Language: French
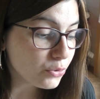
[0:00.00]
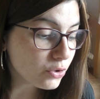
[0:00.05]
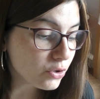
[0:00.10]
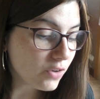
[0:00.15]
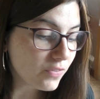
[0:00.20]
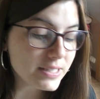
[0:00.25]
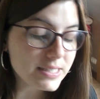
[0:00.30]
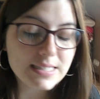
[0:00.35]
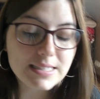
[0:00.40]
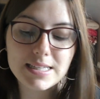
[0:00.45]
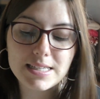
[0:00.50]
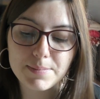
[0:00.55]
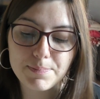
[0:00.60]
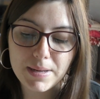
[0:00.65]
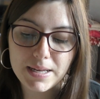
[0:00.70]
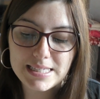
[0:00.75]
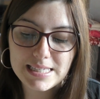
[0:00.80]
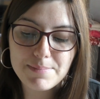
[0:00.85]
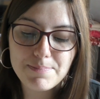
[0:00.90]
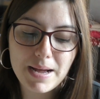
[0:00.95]
Donc en fait c'était
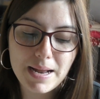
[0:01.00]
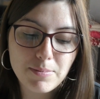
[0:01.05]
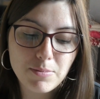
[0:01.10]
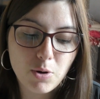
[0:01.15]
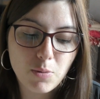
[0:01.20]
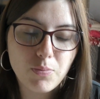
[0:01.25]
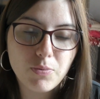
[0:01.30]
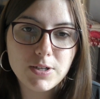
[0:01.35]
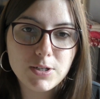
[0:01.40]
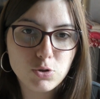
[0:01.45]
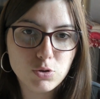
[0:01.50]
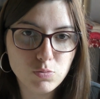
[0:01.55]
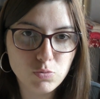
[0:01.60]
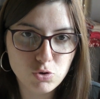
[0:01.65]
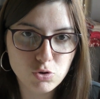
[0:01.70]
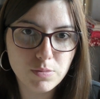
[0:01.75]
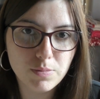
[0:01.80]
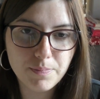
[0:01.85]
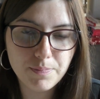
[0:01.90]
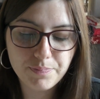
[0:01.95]
principalement pour les tum
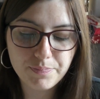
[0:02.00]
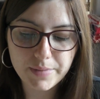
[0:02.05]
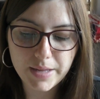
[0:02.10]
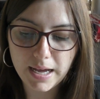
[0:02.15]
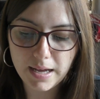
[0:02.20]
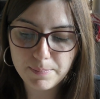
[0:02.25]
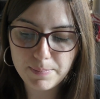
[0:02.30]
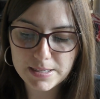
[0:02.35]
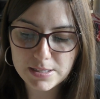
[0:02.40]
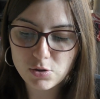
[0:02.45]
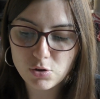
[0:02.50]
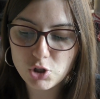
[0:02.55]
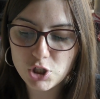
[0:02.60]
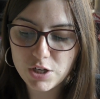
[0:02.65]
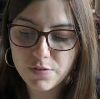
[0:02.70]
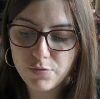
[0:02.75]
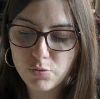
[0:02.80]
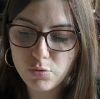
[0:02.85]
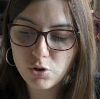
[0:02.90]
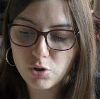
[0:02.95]
tum, hein, parce que
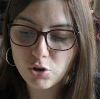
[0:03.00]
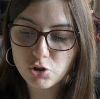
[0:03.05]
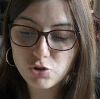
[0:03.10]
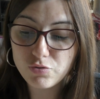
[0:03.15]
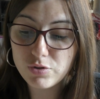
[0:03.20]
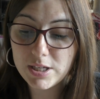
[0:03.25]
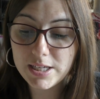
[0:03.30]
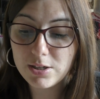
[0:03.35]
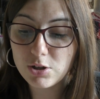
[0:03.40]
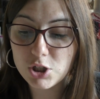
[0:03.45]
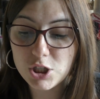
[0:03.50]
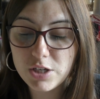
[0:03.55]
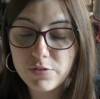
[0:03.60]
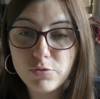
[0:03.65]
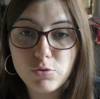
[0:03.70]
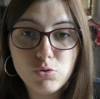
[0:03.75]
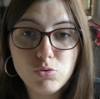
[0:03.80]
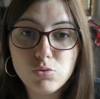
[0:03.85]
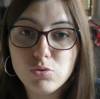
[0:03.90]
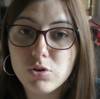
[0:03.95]
j'ai quand, je vous dis quand j'ai
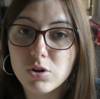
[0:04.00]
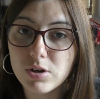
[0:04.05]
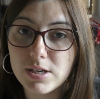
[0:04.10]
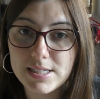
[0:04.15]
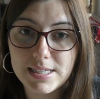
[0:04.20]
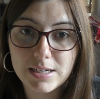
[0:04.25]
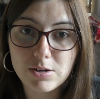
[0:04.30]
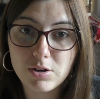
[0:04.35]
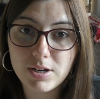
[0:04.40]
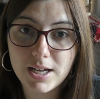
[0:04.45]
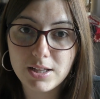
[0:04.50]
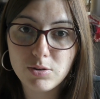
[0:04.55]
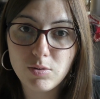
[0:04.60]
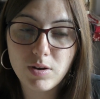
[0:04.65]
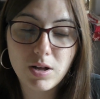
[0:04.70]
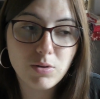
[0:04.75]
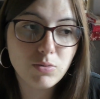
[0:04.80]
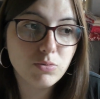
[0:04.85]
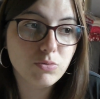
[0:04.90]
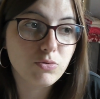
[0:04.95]
vu Doug et sa collerette
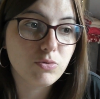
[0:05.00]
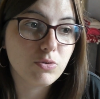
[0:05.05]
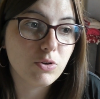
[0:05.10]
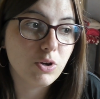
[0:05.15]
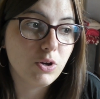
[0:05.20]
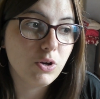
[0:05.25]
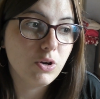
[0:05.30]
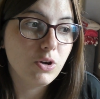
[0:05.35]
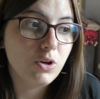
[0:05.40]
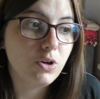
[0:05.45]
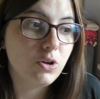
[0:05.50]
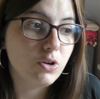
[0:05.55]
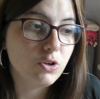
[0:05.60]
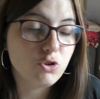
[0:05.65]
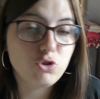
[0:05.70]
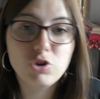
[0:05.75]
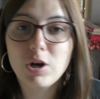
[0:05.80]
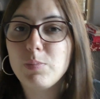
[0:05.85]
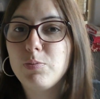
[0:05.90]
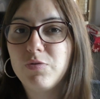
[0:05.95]
de la honte,
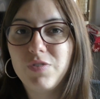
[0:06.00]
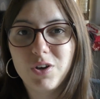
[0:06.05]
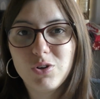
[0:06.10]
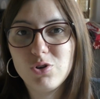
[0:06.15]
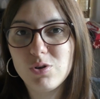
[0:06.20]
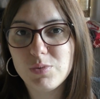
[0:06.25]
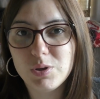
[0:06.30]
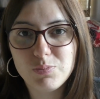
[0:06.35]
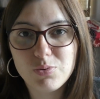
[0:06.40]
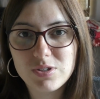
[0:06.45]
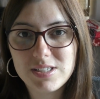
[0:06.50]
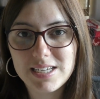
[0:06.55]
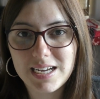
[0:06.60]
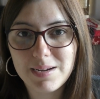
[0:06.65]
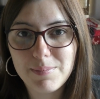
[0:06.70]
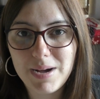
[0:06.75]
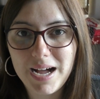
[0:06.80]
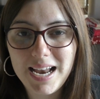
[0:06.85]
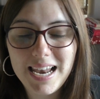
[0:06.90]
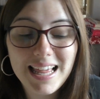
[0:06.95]
j'aurais pu faire une commande pour
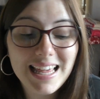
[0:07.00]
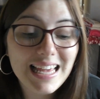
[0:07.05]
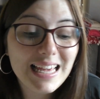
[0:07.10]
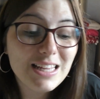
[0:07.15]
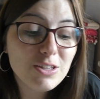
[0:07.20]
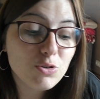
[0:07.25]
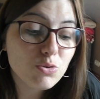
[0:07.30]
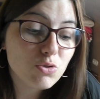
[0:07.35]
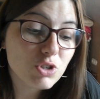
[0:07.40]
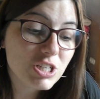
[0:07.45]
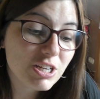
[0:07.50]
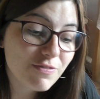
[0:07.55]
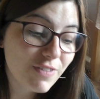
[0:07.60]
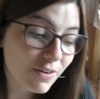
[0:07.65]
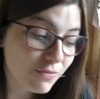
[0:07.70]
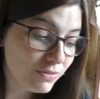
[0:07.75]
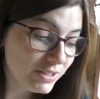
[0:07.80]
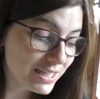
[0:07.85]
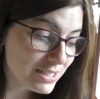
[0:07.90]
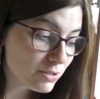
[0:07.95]
5 balles, et du coup j'ai
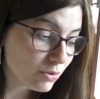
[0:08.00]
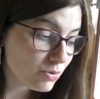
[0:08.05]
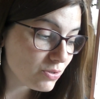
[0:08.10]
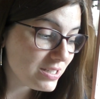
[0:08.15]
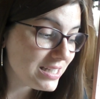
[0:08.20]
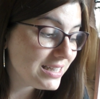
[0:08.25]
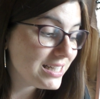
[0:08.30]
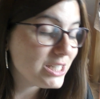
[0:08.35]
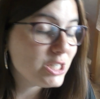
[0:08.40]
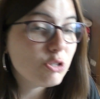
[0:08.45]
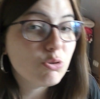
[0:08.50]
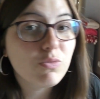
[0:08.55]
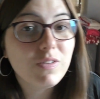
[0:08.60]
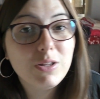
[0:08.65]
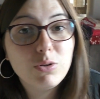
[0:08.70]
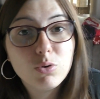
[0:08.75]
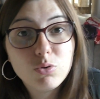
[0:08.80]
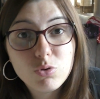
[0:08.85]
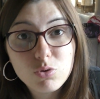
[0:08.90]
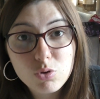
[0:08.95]
farfouillé sur le site et j'ai
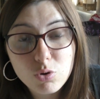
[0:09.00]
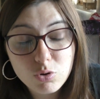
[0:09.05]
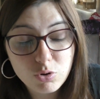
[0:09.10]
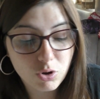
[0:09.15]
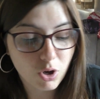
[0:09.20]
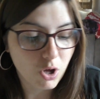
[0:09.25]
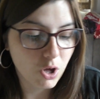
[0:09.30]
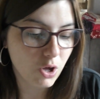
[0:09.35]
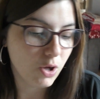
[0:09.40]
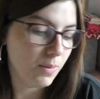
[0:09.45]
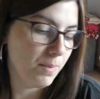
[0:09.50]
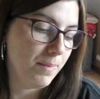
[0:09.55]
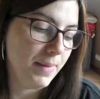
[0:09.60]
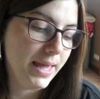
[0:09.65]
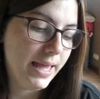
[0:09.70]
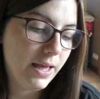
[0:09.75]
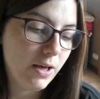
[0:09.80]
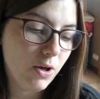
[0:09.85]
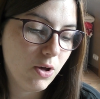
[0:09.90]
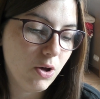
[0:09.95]
trouvé d'autres trucs.
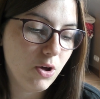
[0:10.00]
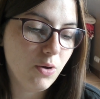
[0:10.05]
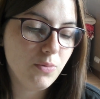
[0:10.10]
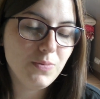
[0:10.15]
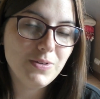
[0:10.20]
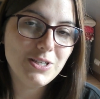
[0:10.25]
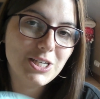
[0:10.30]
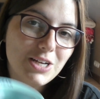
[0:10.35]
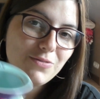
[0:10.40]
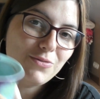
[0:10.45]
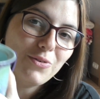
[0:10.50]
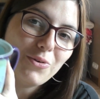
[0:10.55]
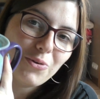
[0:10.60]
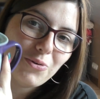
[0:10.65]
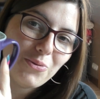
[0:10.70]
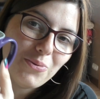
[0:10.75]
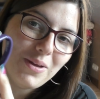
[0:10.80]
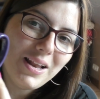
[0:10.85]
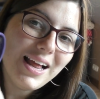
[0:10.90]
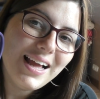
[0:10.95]
Mais, euh, j'avoue que
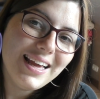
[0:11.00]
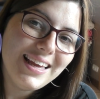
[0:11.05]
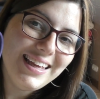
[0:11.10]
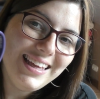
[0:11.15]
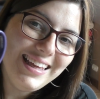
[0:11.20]
celui-là,